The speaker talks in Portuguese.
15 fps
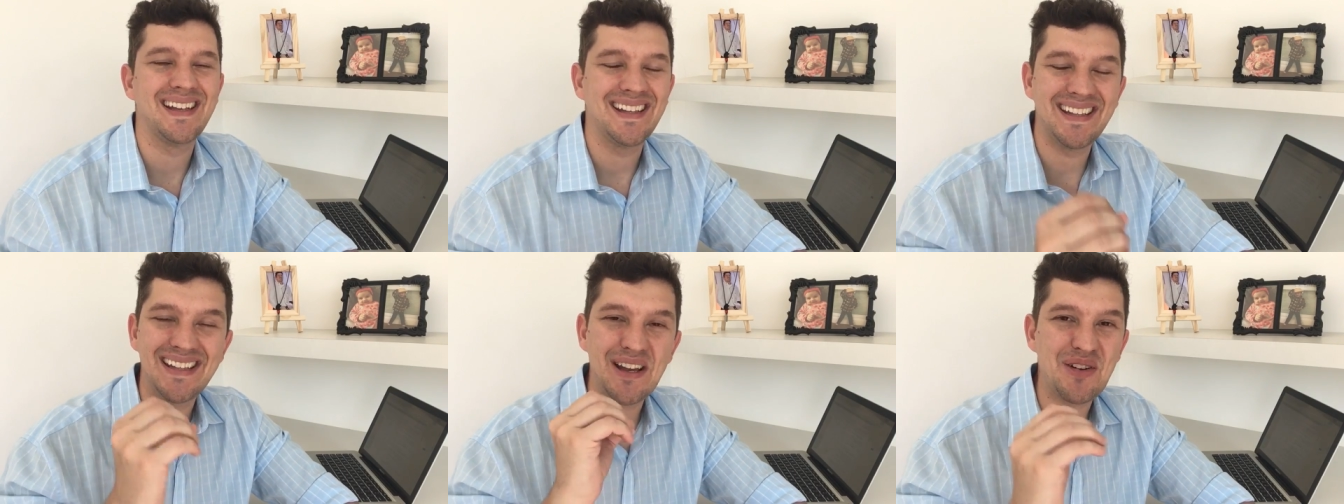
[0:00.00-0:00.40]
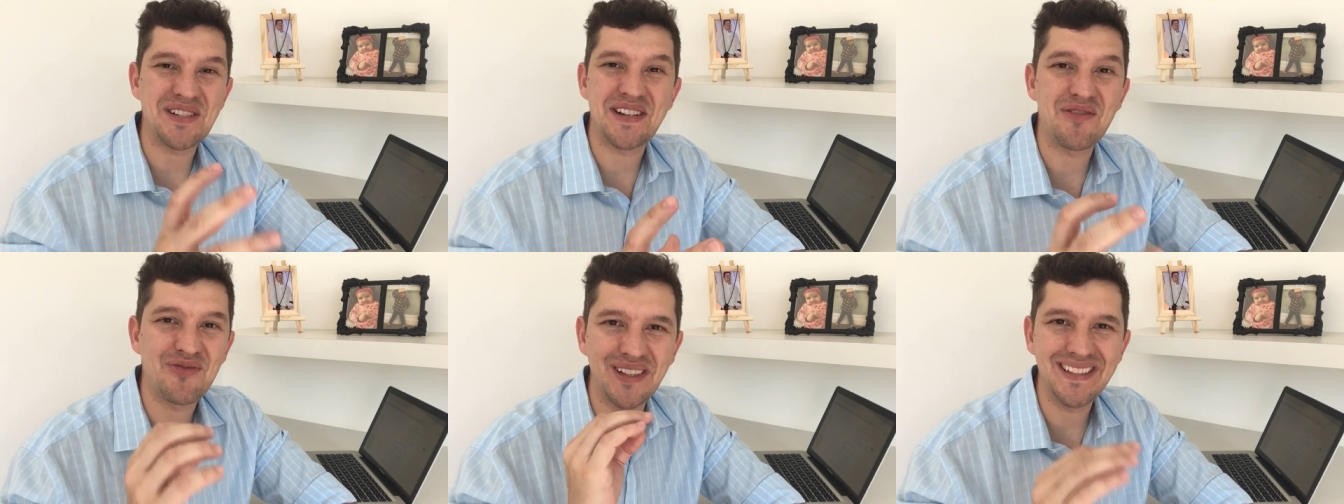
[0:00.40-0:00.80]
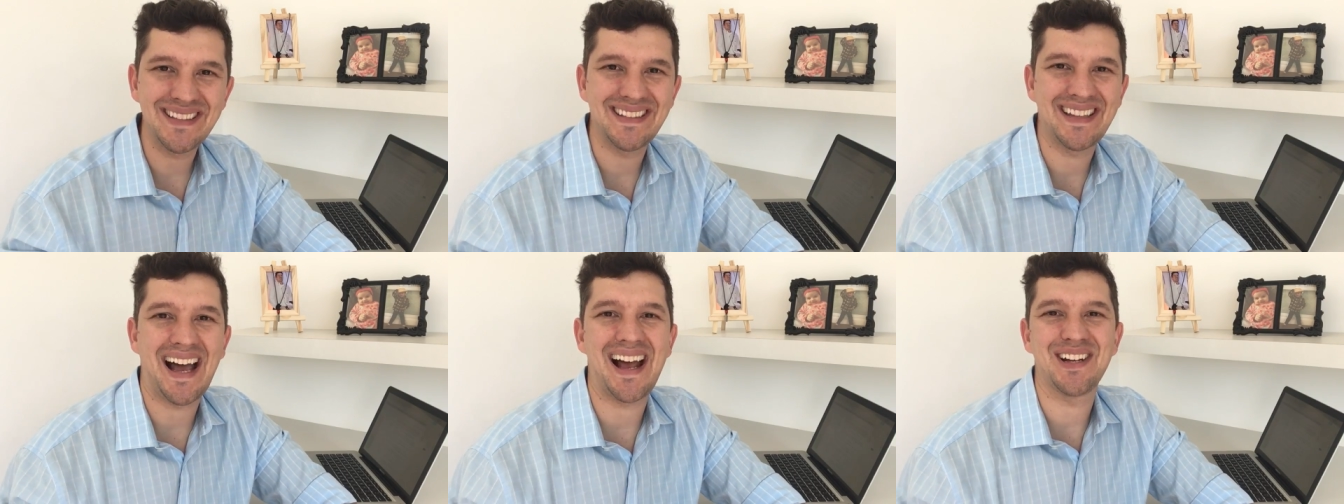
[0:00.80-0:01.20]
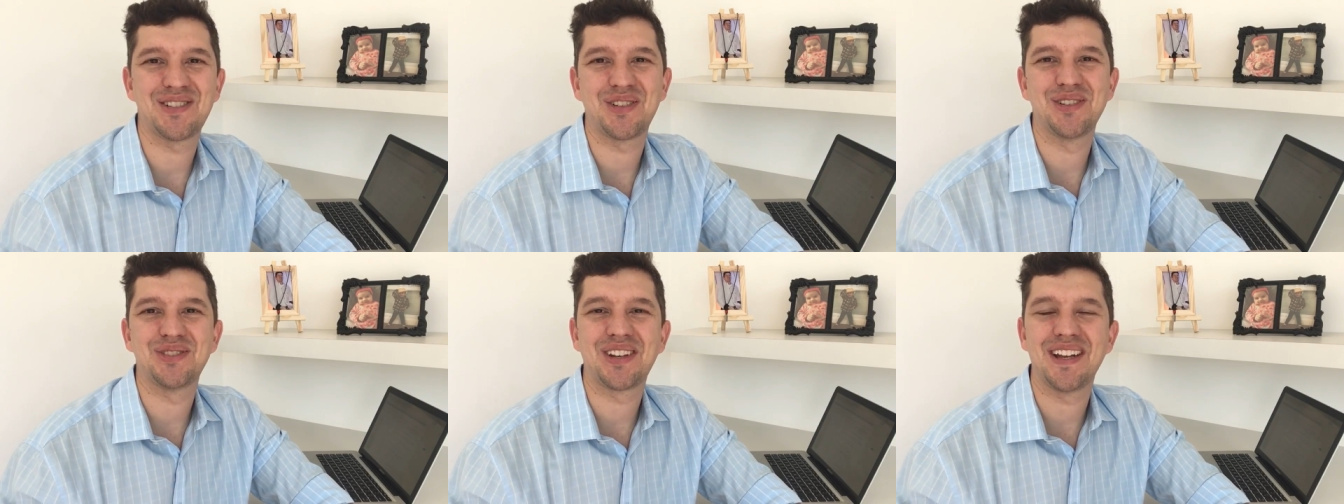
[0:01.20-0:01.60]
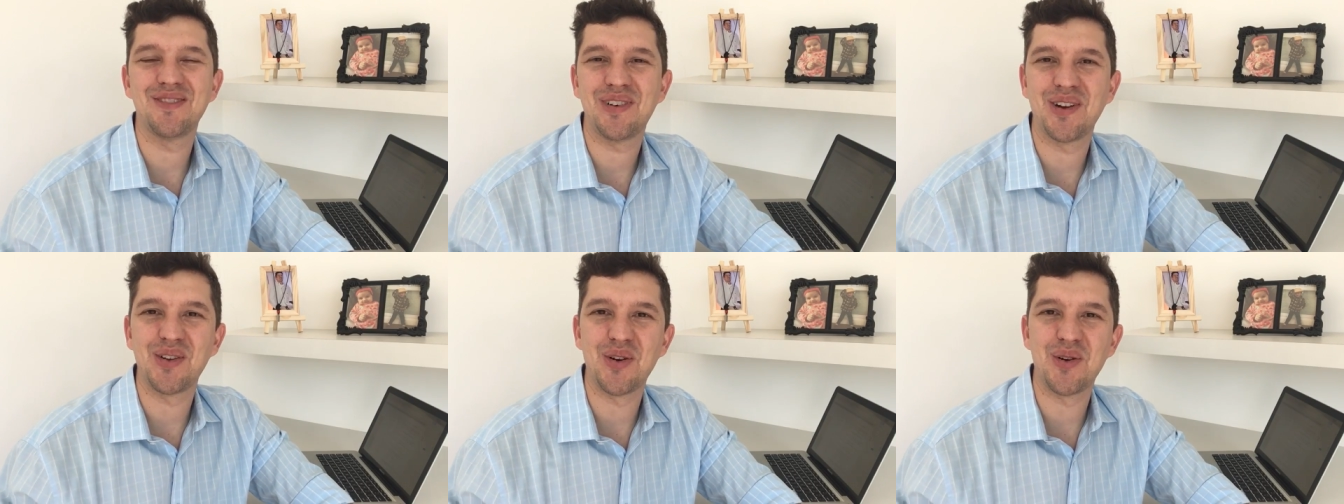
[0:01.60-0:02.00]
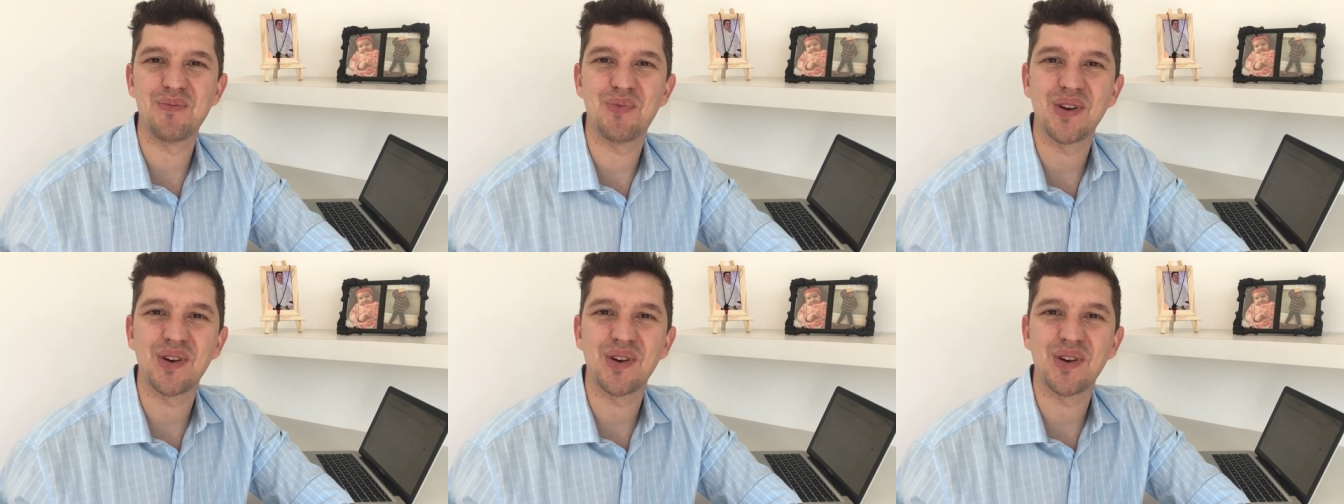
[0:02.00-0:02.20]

E eu achei fantástico isso que ele falou,